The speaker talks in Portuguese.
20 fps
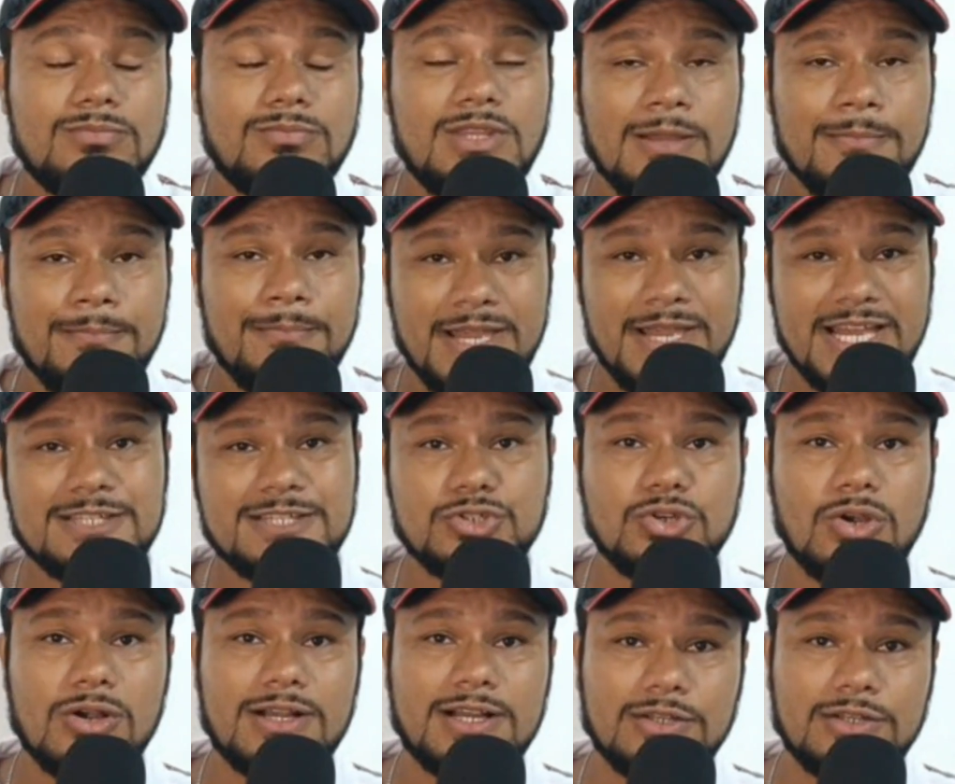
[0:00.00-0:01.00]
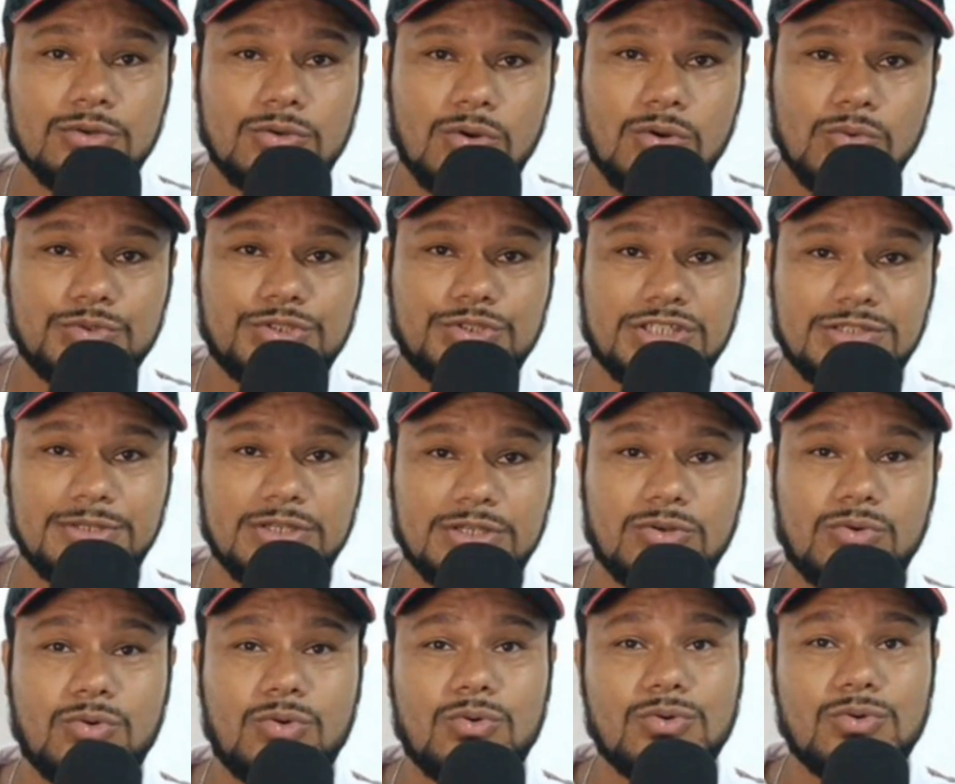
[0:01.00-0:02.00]
mesmo jogando com um time
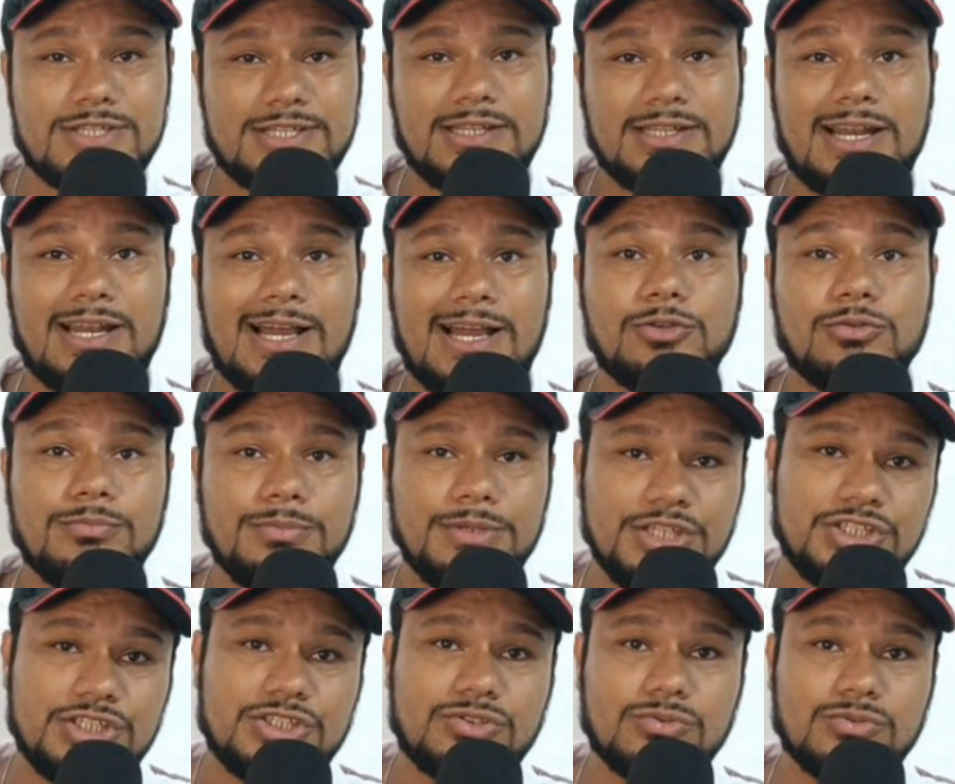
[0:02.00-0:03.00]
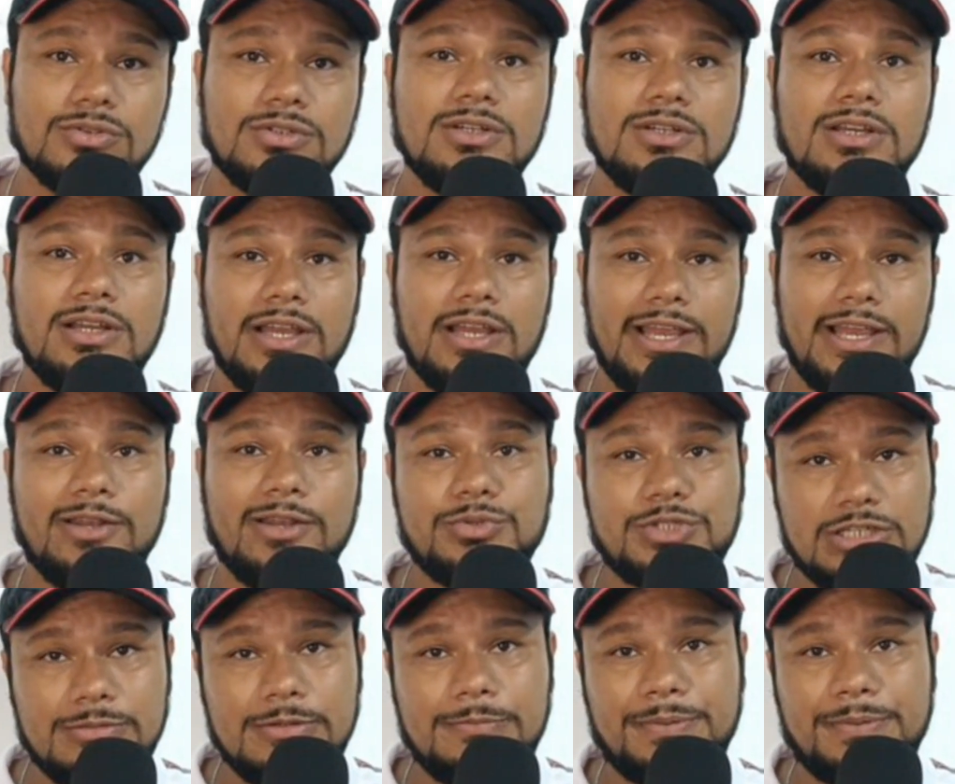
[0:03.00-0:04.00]
considerado misto, era um
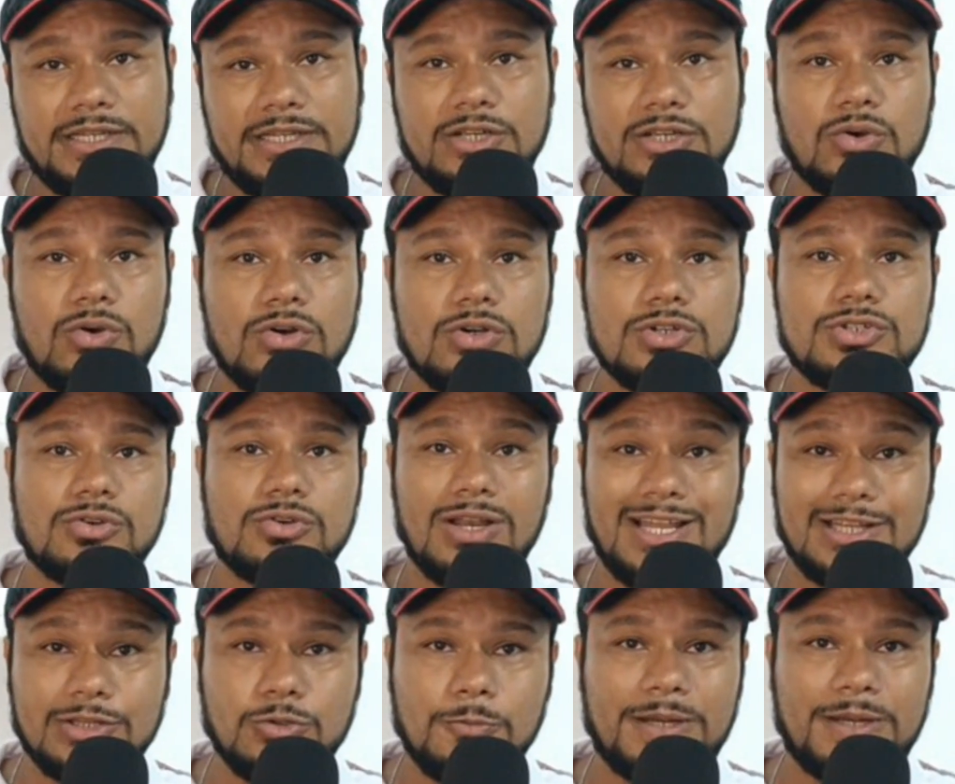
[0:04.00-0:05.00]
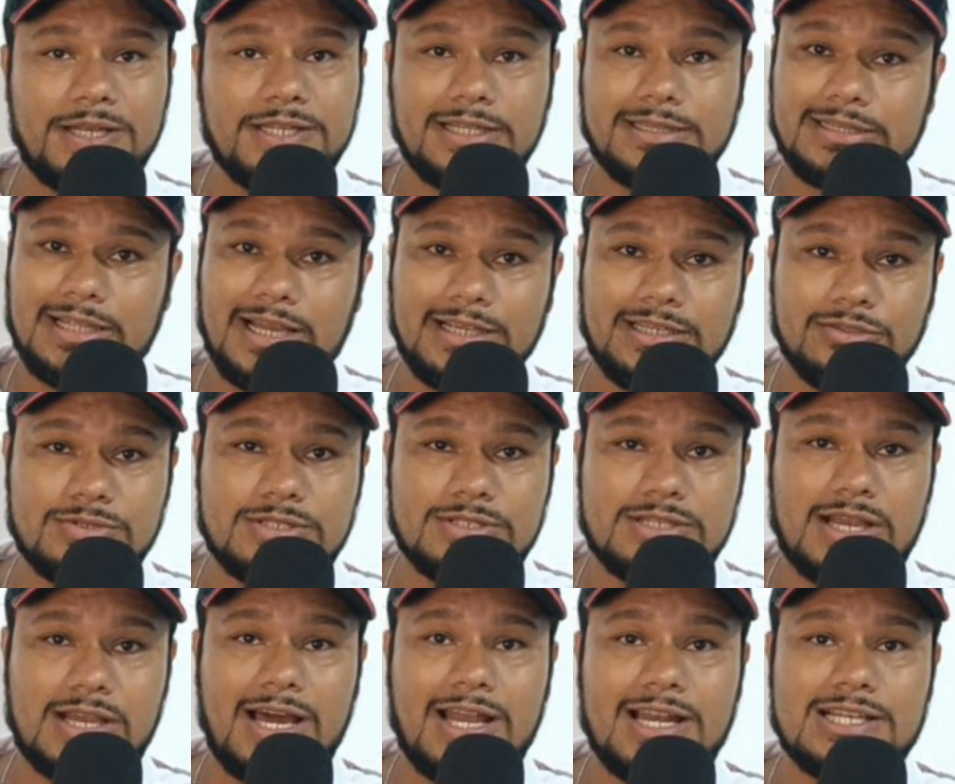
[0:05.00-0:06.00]
time perigoso. Olha a dupla de ataque dos
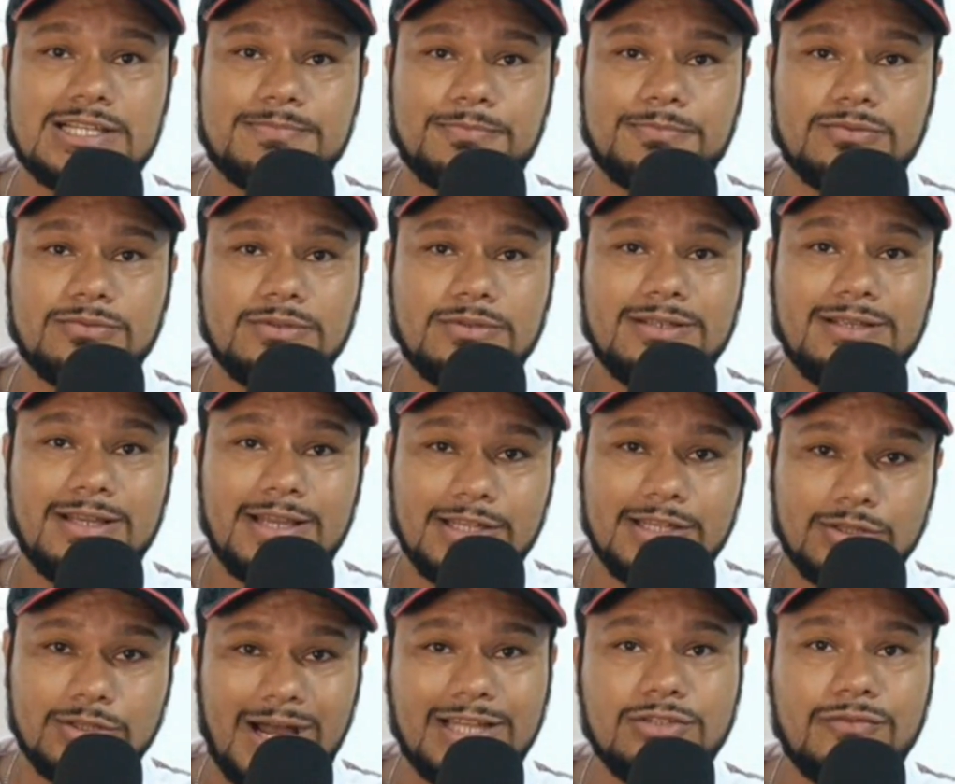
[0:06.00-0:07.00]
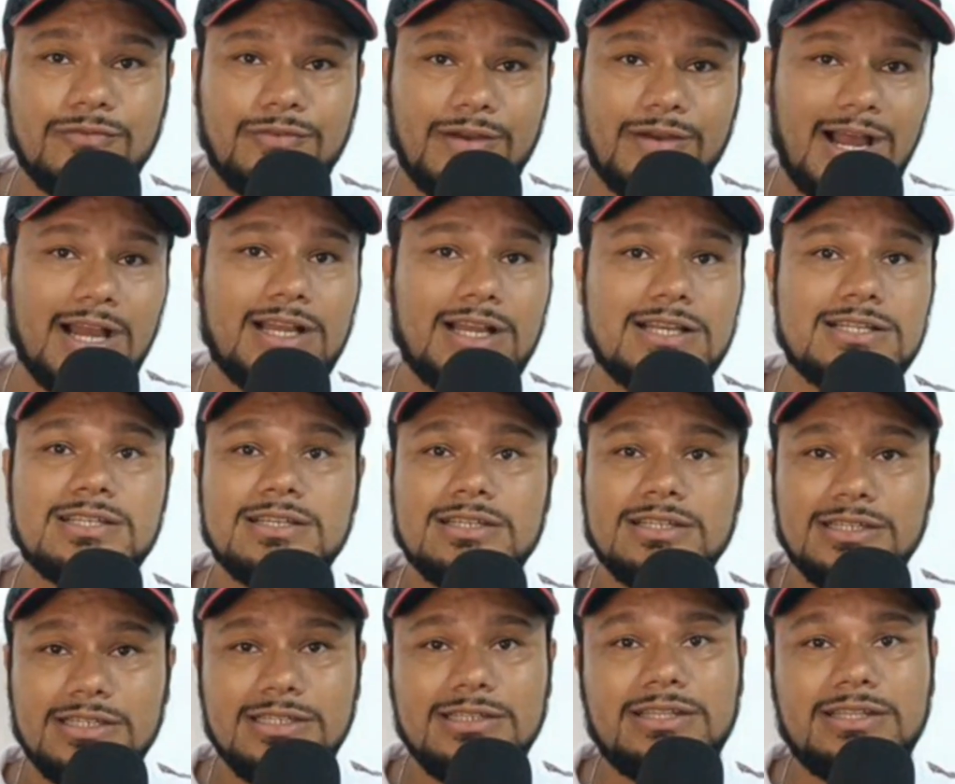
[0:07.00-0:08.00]
caras, pô. Eduardo Vargas
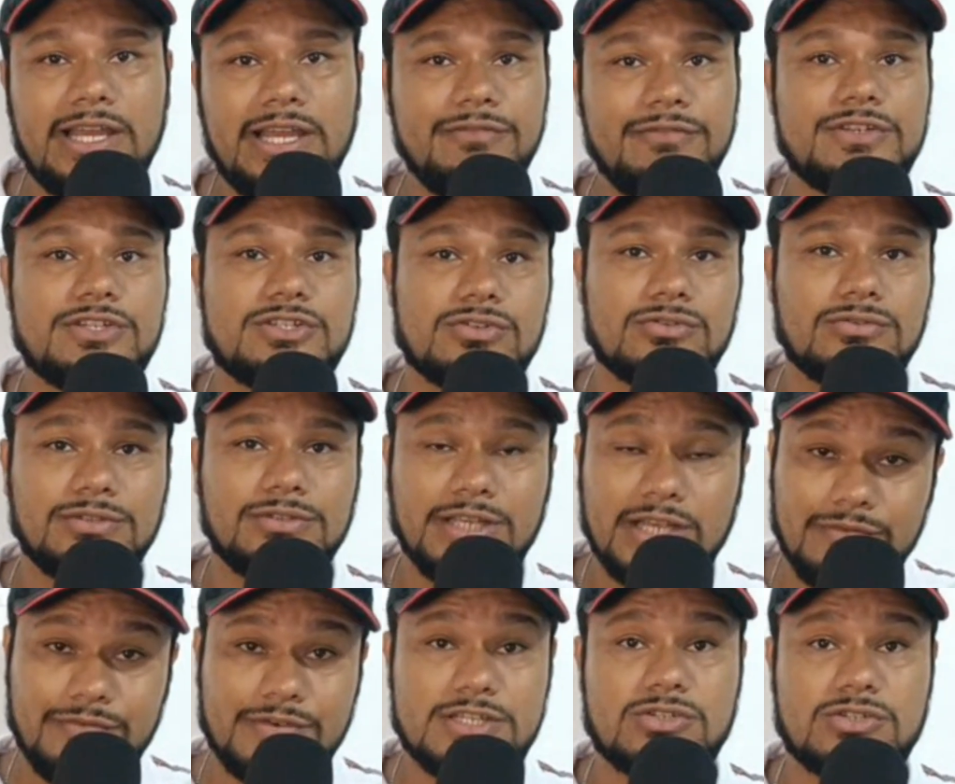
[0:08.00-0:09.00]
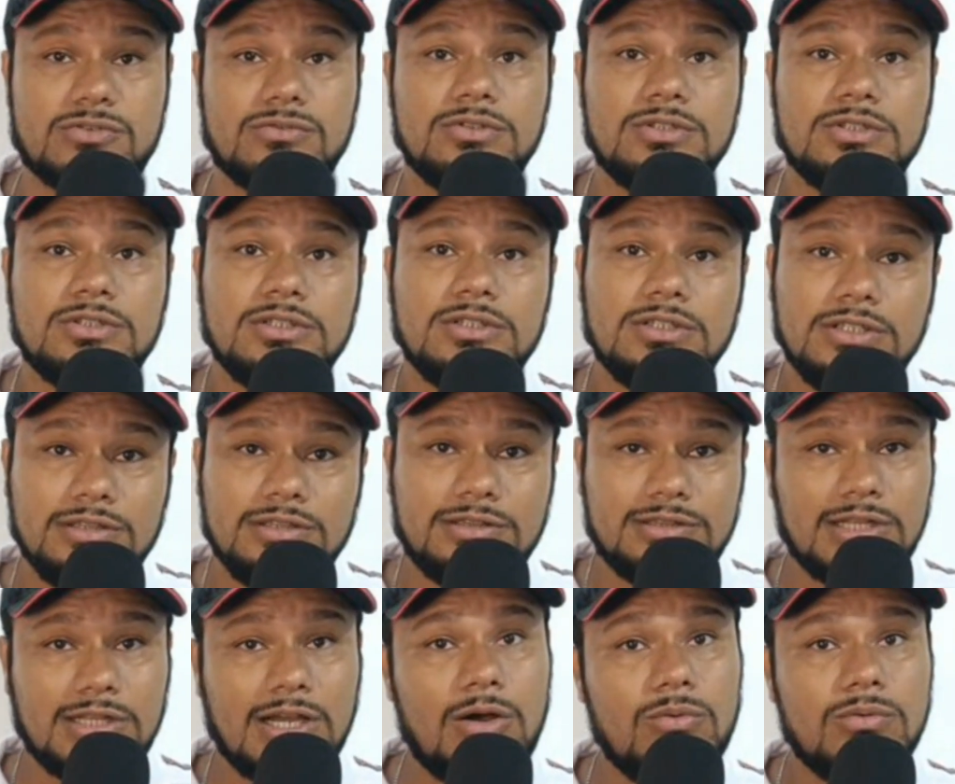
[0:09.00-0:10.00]
e Davidson, Davidson.
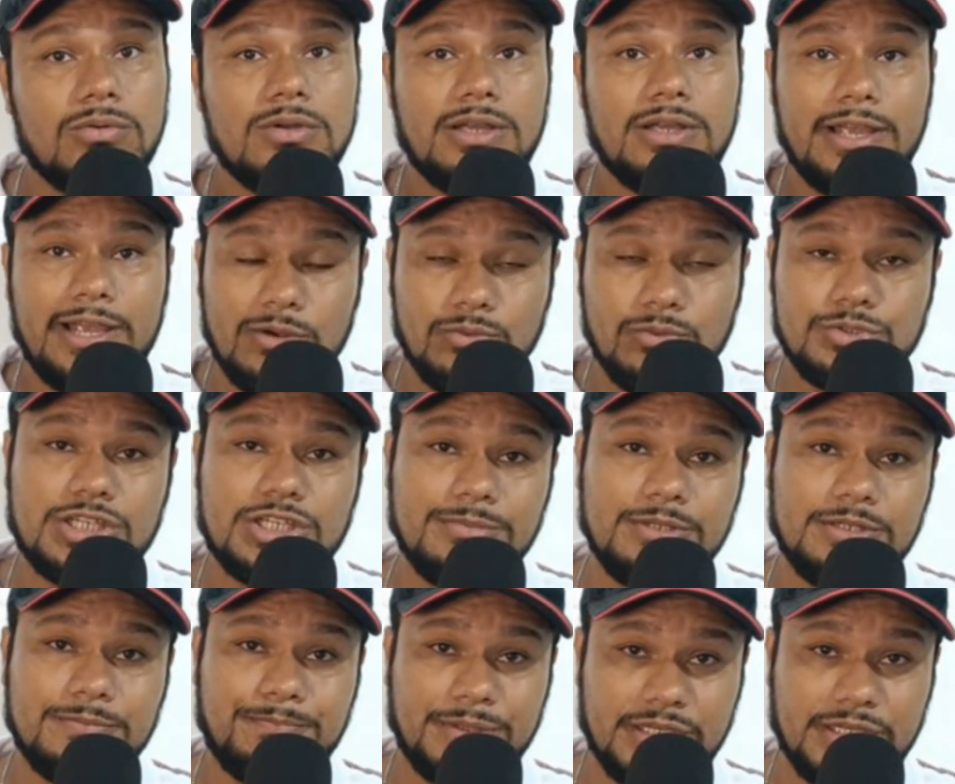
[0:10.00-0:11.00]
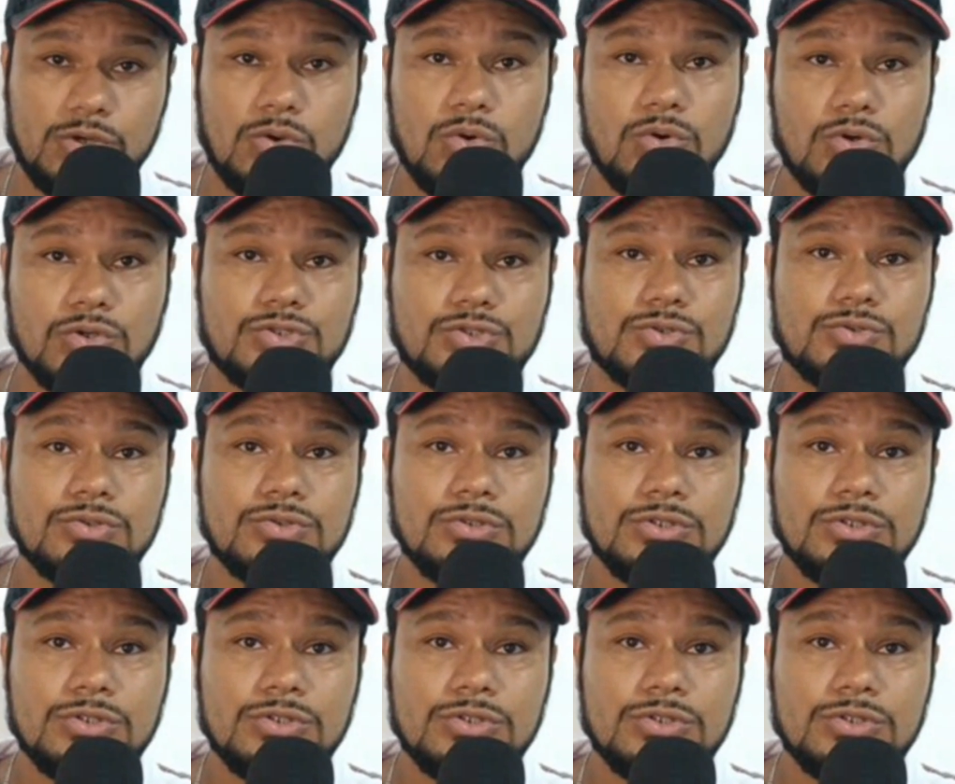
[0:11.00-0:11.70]
Então, é um time perigoso.